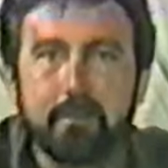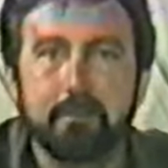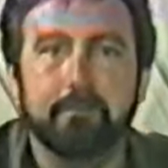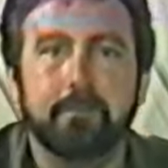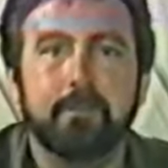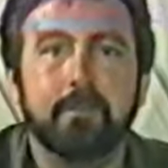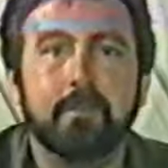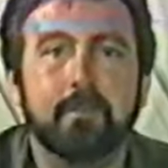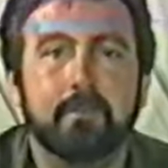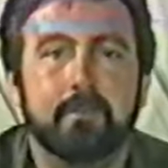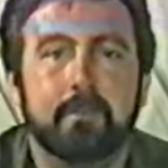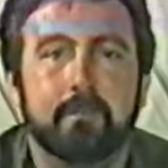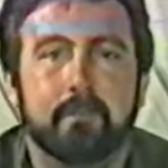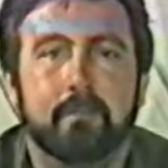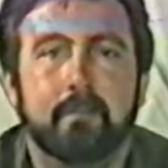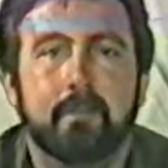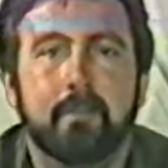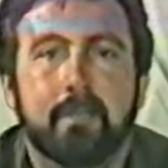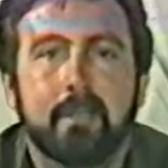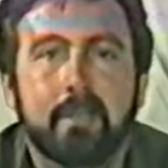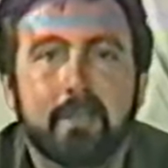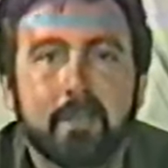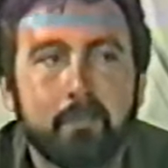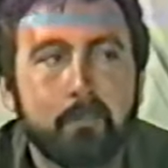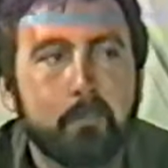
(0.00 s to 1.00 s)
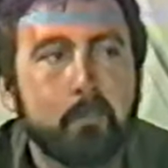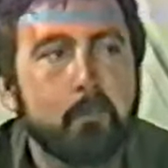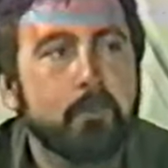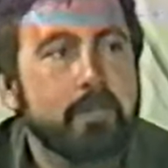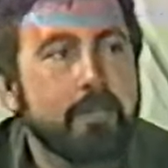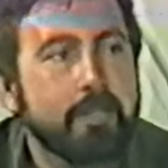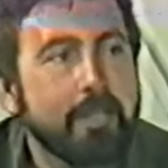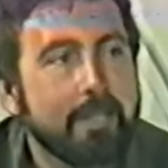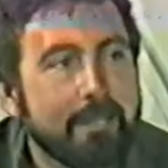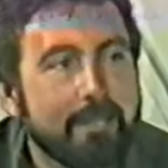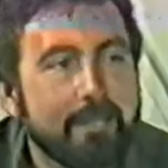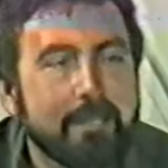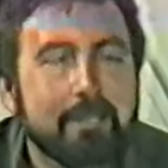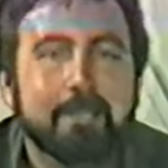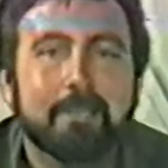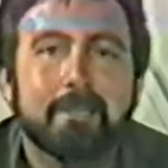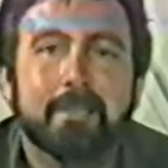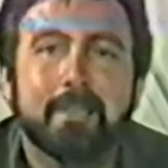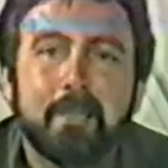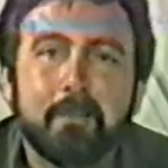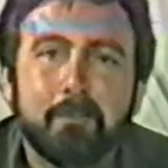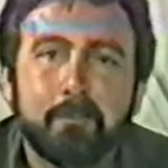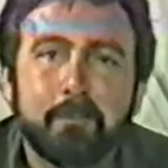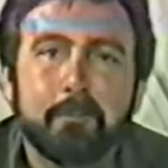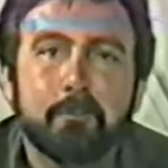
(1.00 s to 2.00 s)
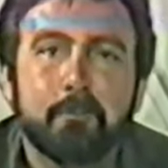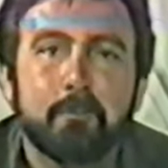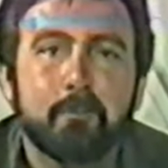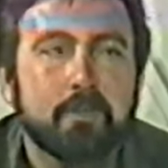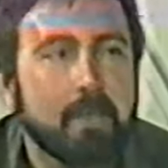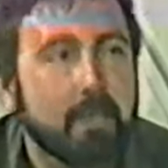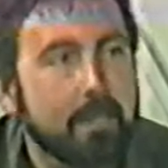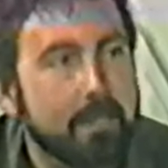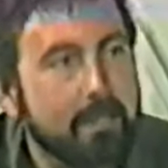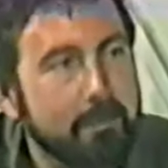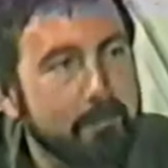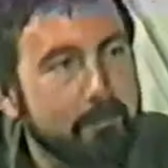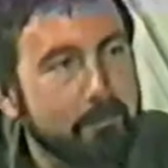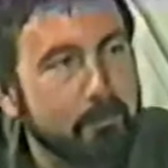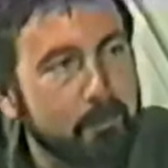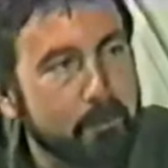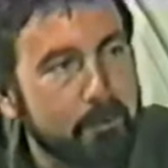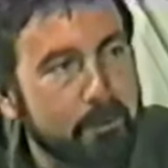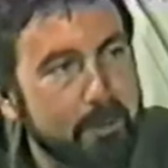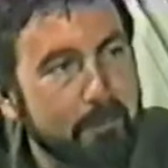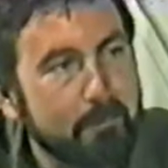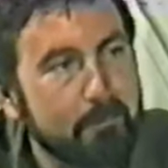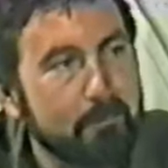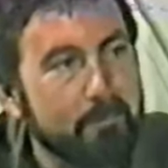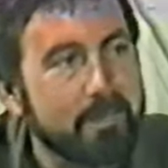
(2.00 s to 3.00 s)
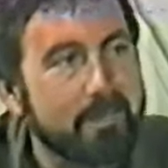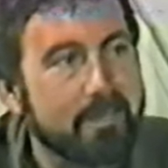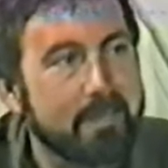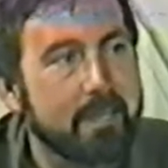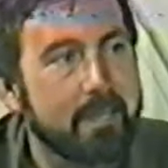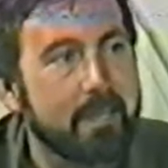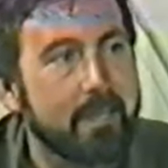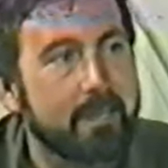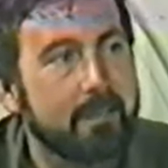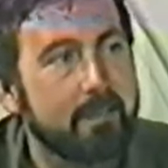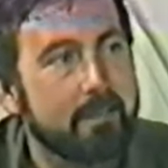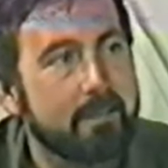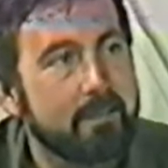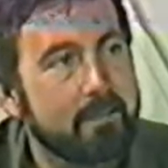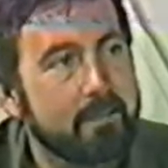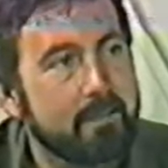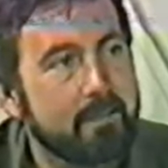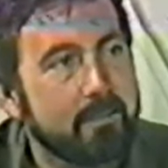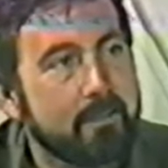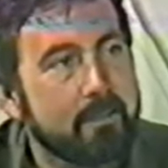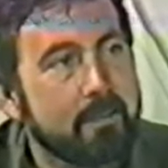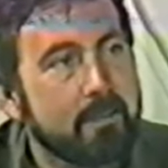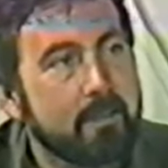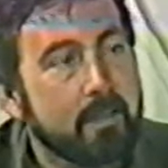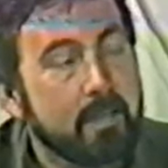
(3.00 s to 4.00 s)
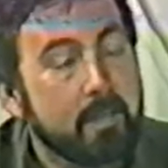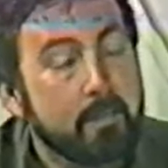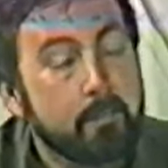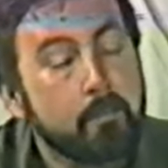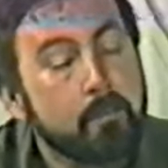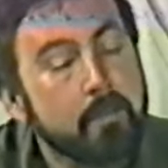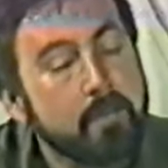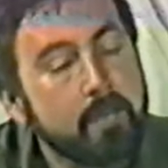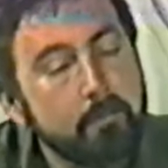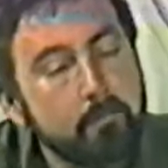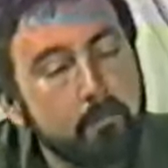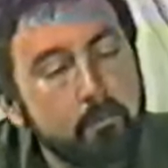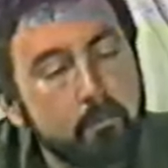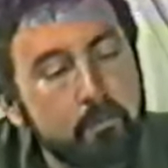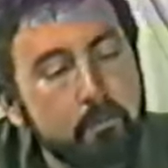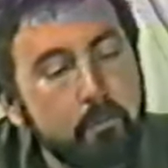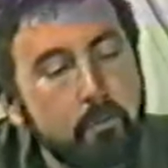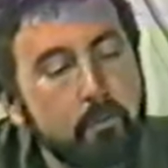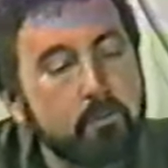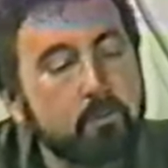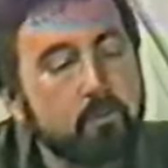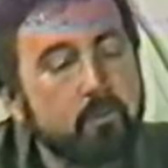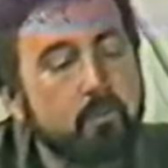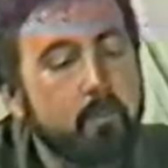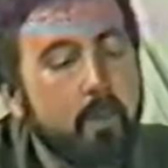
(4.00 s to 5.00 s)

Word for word: divisas, e por que que sempre nos garimpos nós temos miséria? Porque nos outros